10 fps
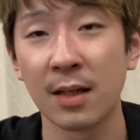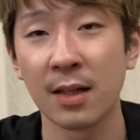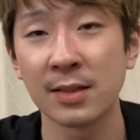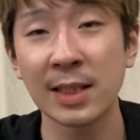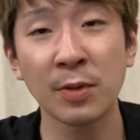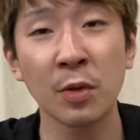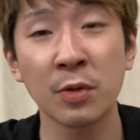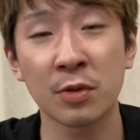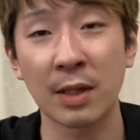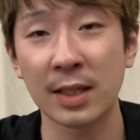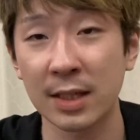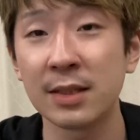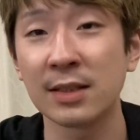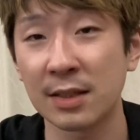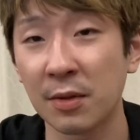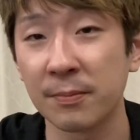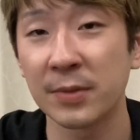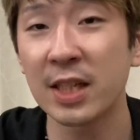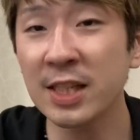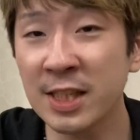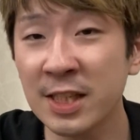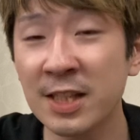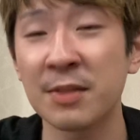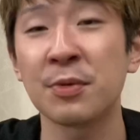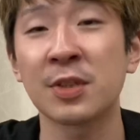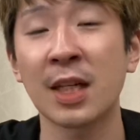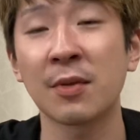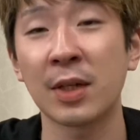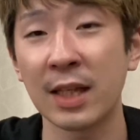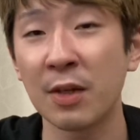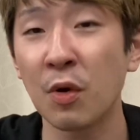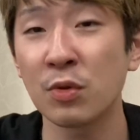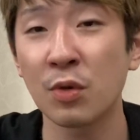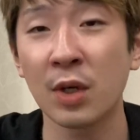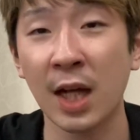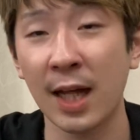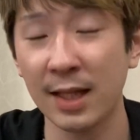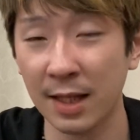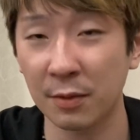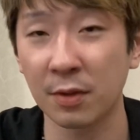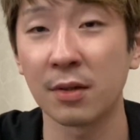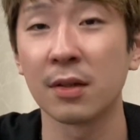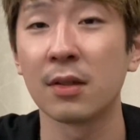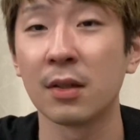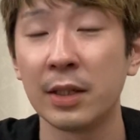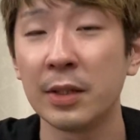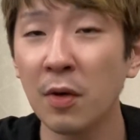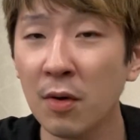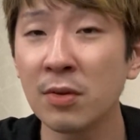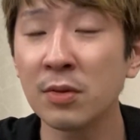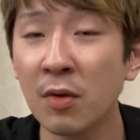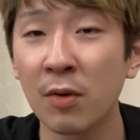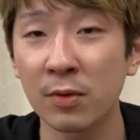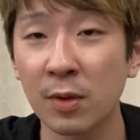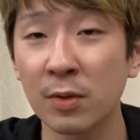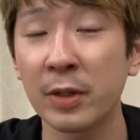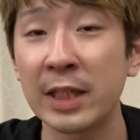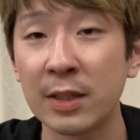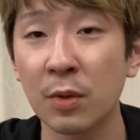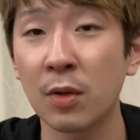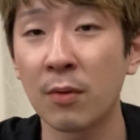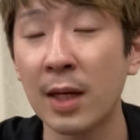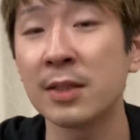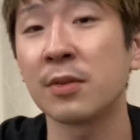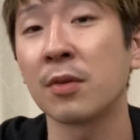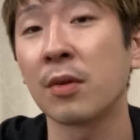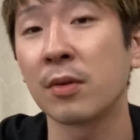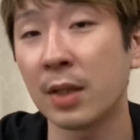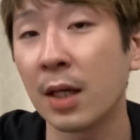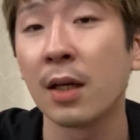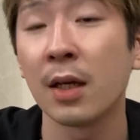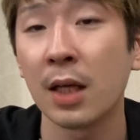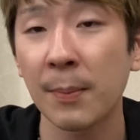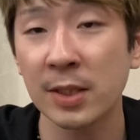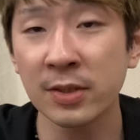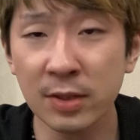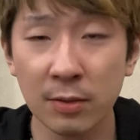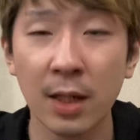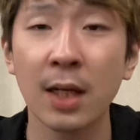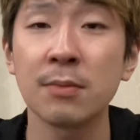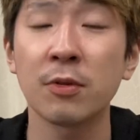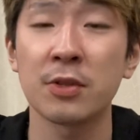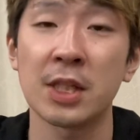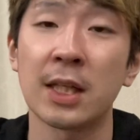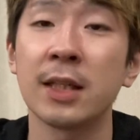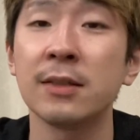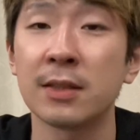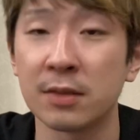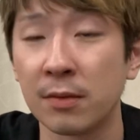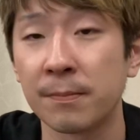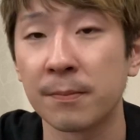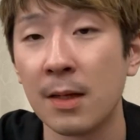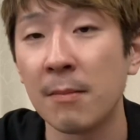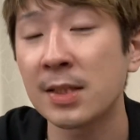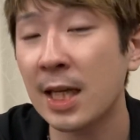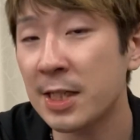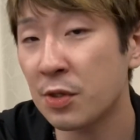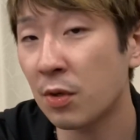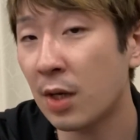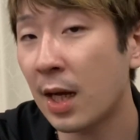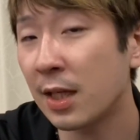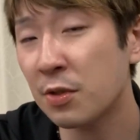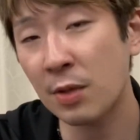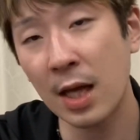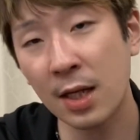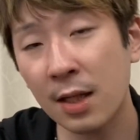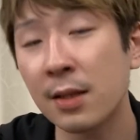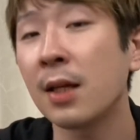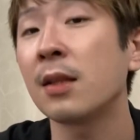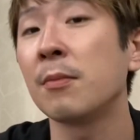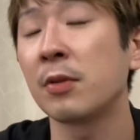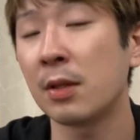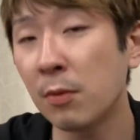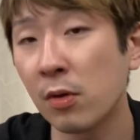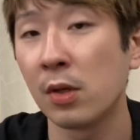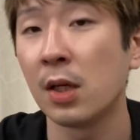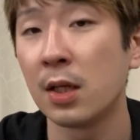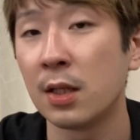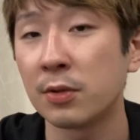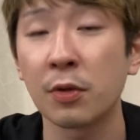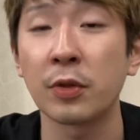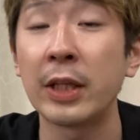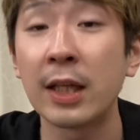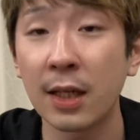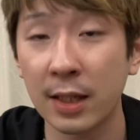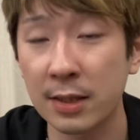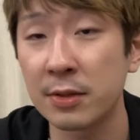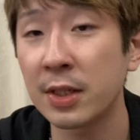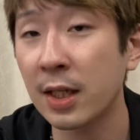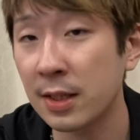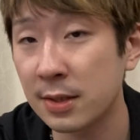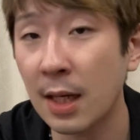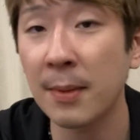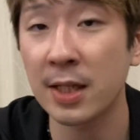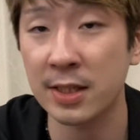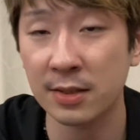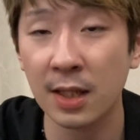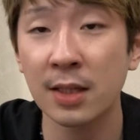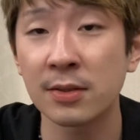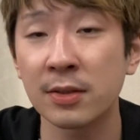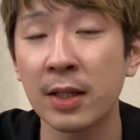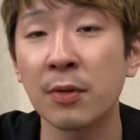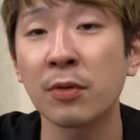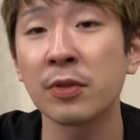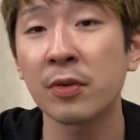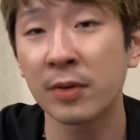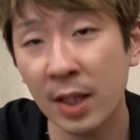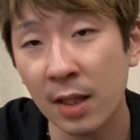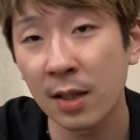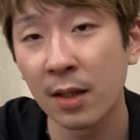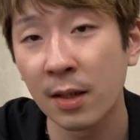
説得力はないんですけど1日2日とかで用具を変えないこと。用具の本当のいいところ悪いところってやっぱりすぐ分かるものじゃないんですよ。最初ちょっとあかんなって思ってもそれこそ1ヶ月2ヶ月我慢して使い続けることによって